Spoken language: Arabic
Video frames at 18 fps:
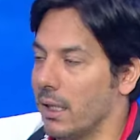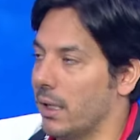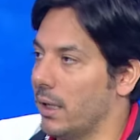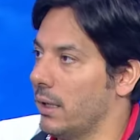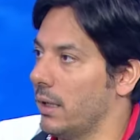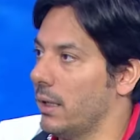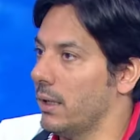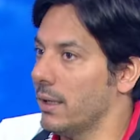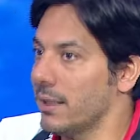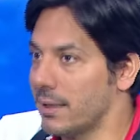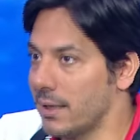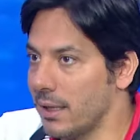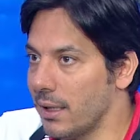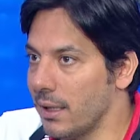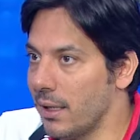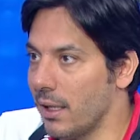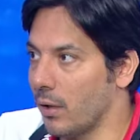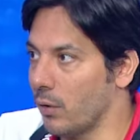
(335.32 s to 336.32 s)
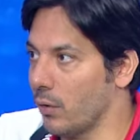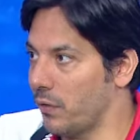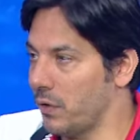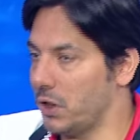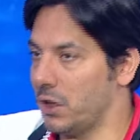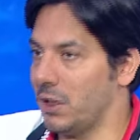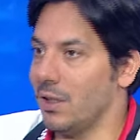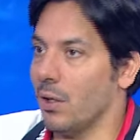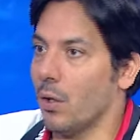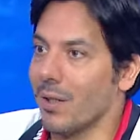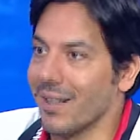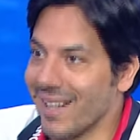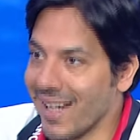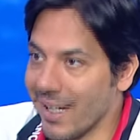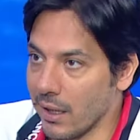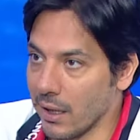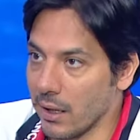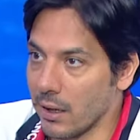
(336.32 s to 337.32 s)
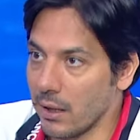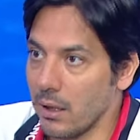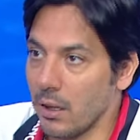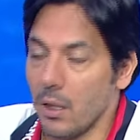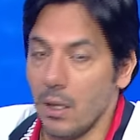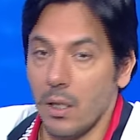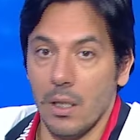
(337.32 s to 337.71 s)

يعني نسي لانه في شيء اورجانيك